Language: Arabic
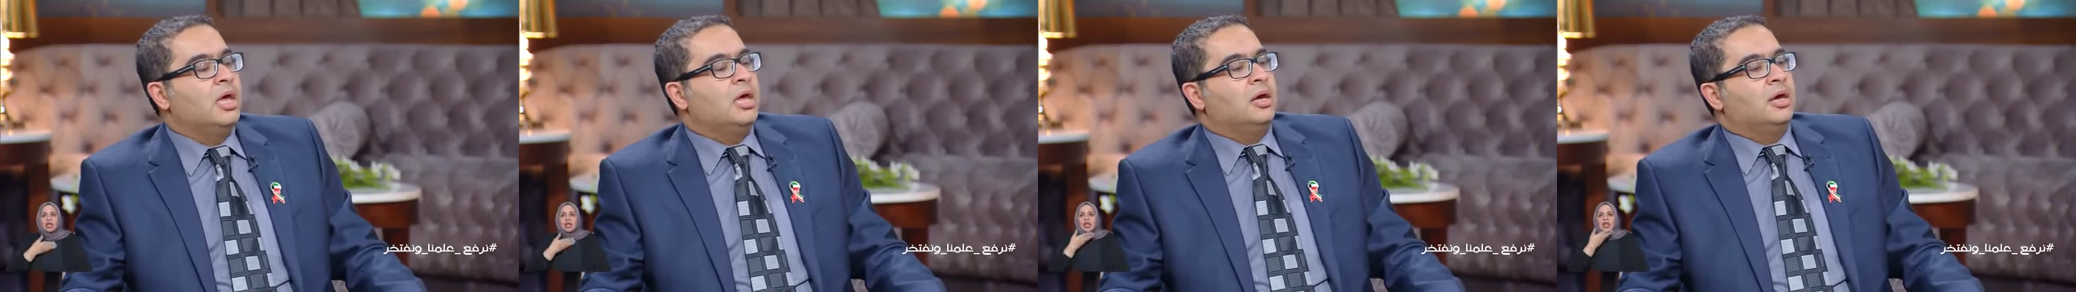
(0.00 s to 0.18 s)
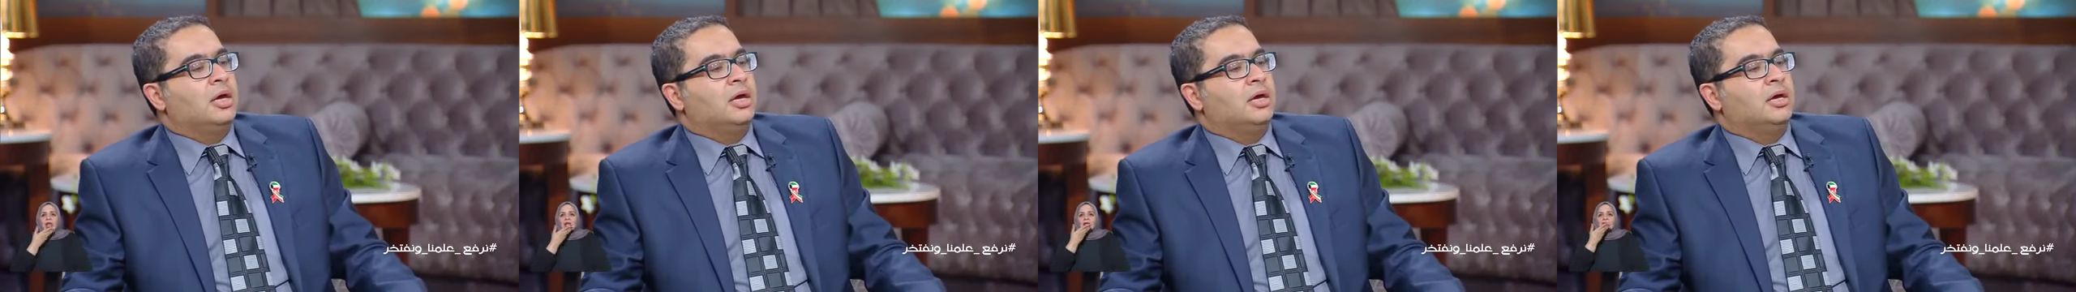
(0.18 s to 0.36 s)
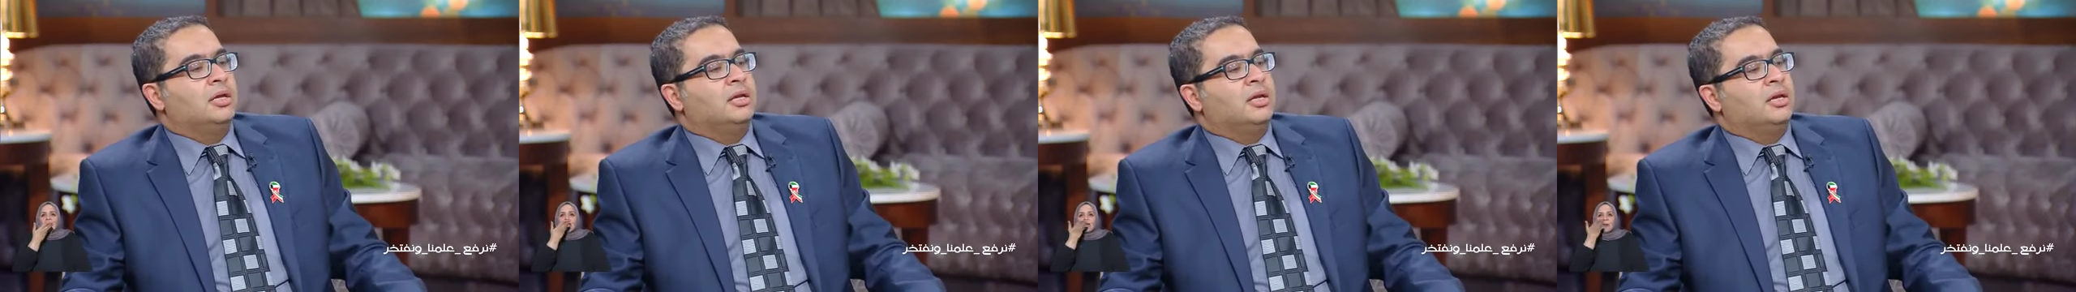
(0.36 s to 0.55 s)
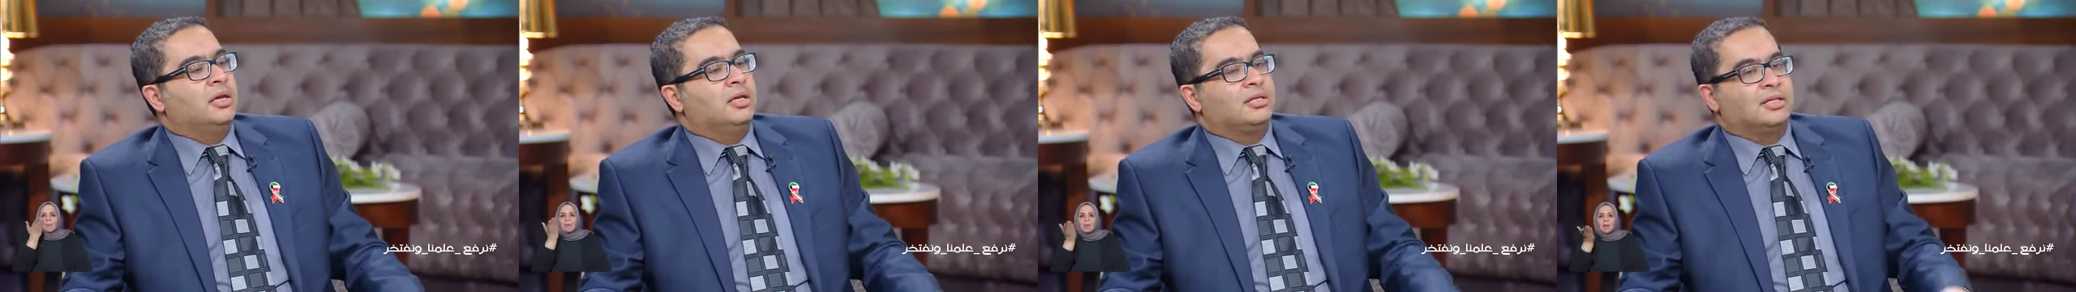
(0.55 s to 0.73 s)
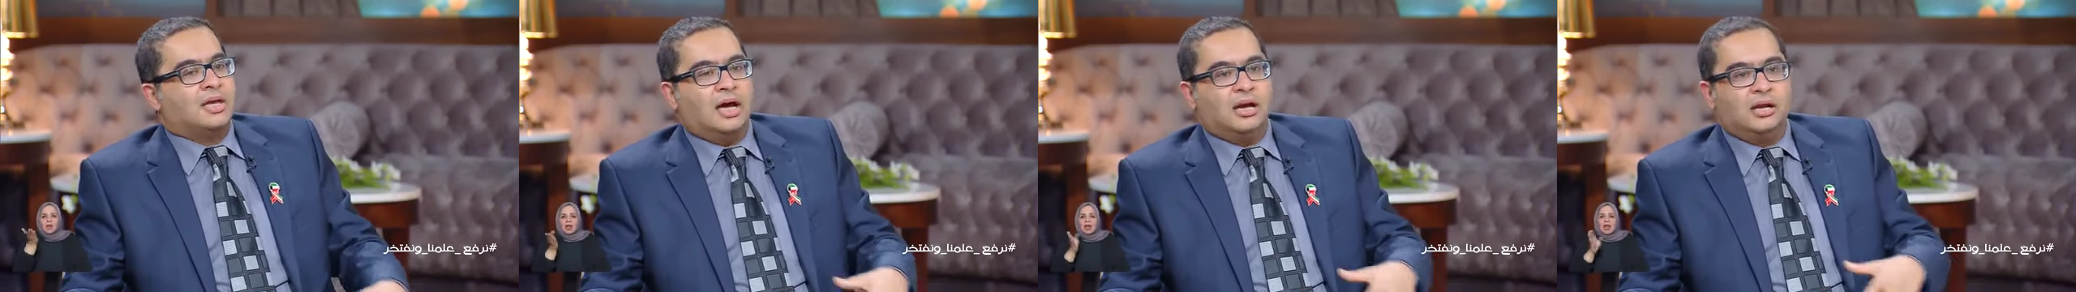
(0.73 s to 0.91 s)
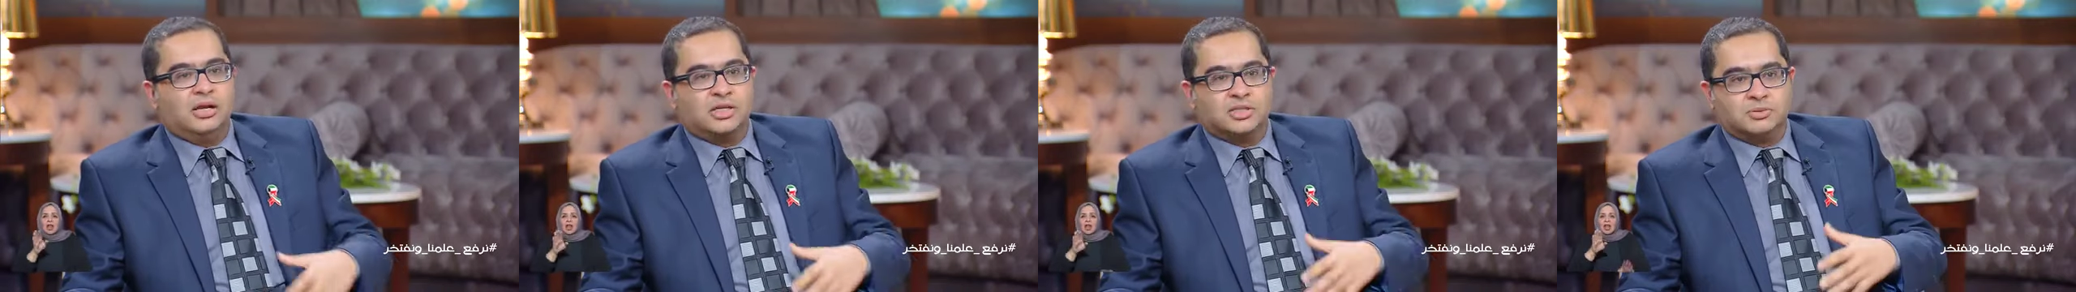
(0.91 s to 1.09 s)
آه، ان
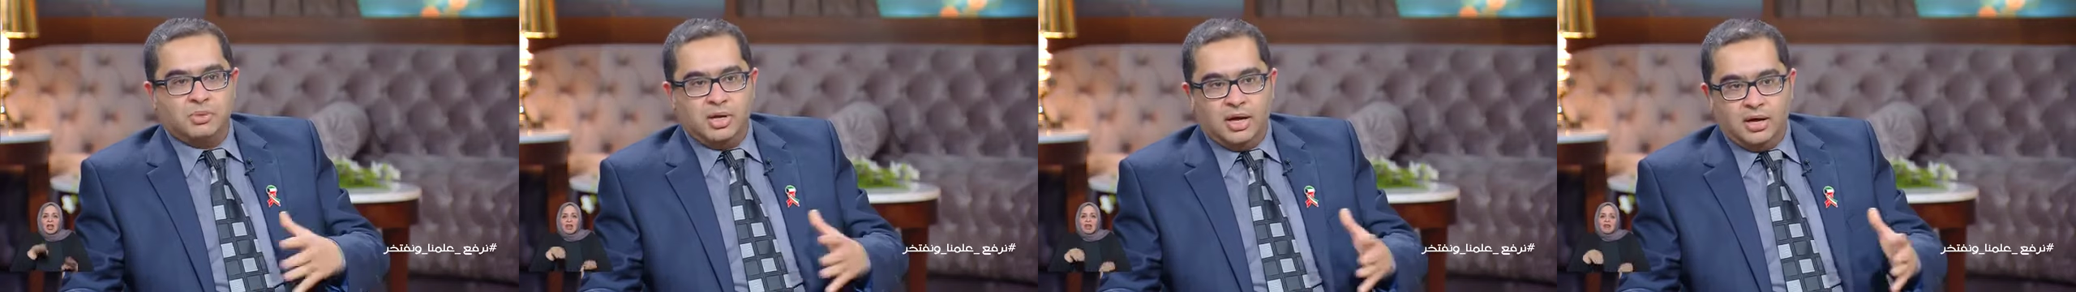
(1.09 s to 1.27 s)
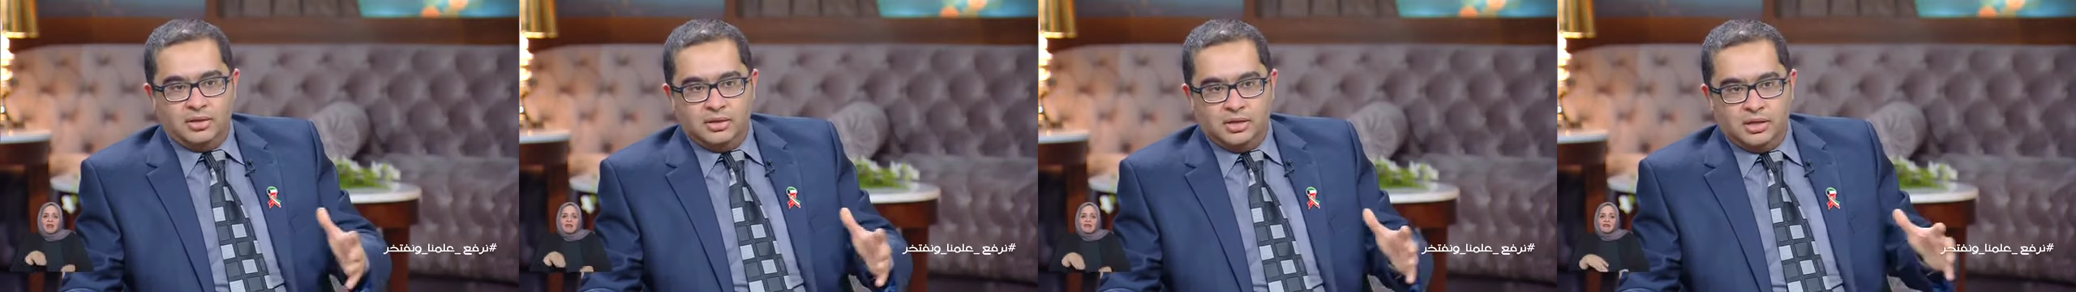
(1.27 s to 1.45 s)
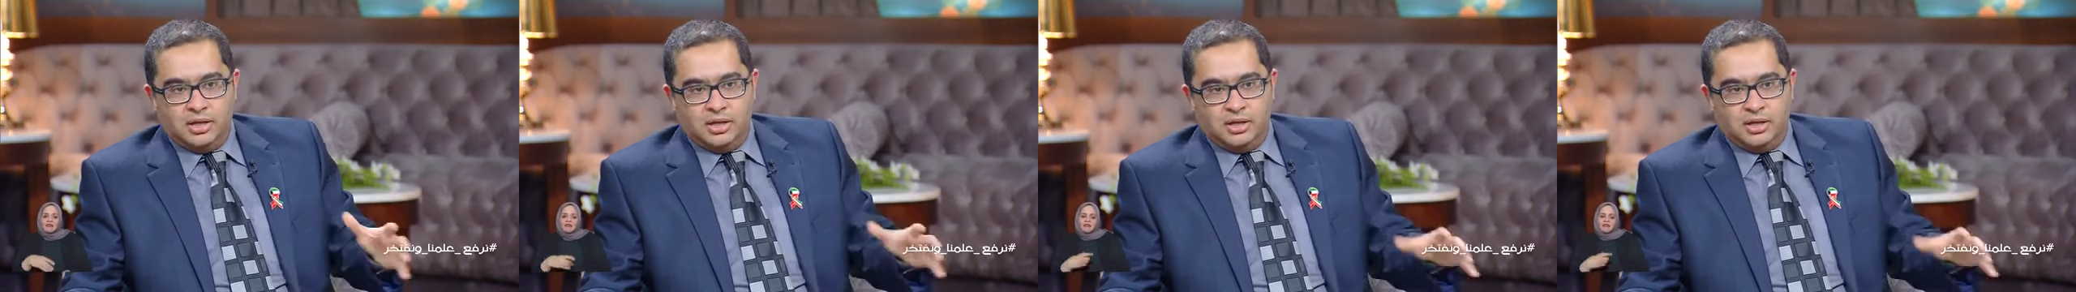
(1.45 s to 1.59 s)
نتخلص من هذه